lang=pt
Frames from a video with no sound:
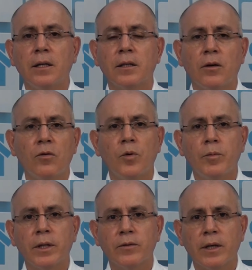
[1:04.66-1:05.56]
Então, o
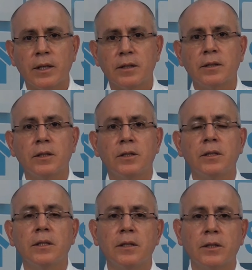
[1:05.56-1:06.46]
momento é esse,
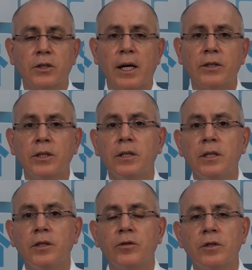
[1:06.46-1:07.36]
de, já de
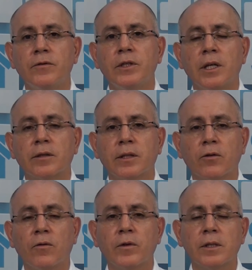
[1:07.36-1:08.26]
início de vigência da,
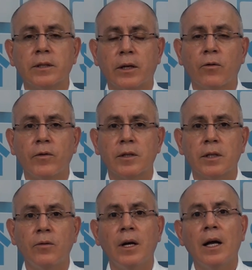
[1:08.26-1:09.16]
da
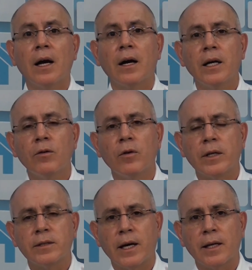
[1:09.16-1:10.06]
convenção,
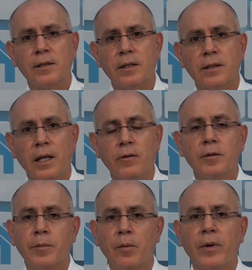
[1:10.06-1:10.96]
regularizar essas
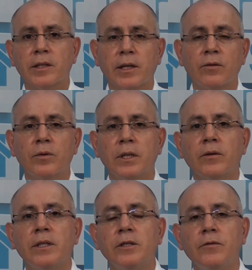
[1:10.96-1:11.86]
cláusulas para passar o
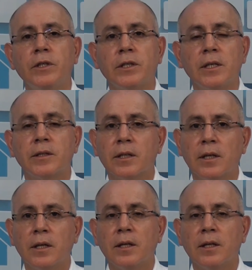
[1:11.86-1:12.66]
ano aí de vigência